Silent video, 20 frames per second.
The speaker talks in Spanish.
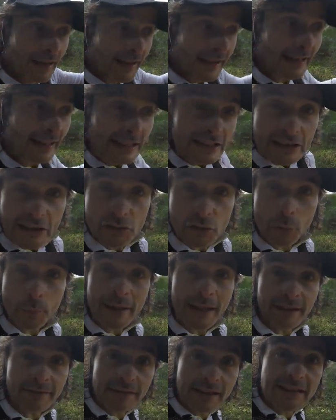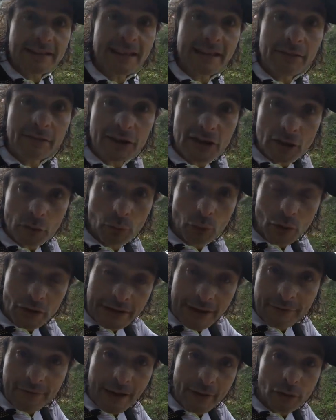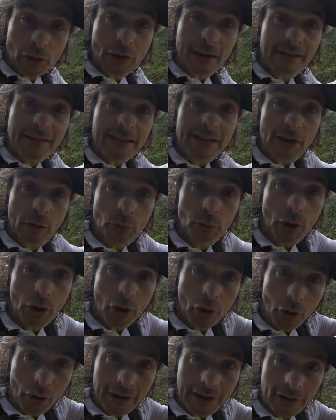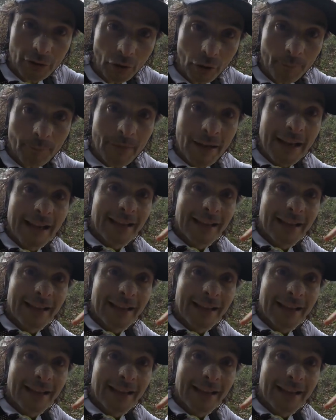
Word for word: en esa subida hacéis 15 segundos andando, 15 segundos corriendo.